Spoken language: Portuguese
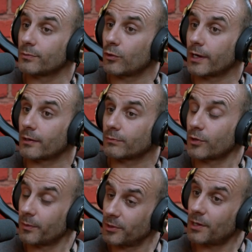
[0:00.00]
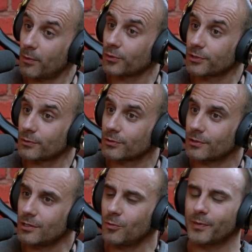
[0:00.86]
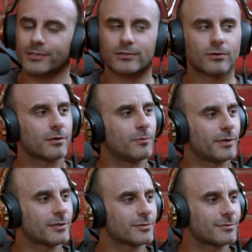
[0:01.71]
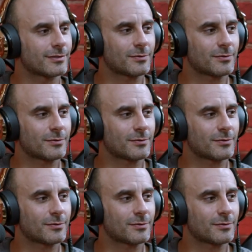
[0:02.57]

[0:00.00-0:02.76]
meu caro, porque a mim já me aconteceu isto. E eu pareço agora, eu pareço, sabes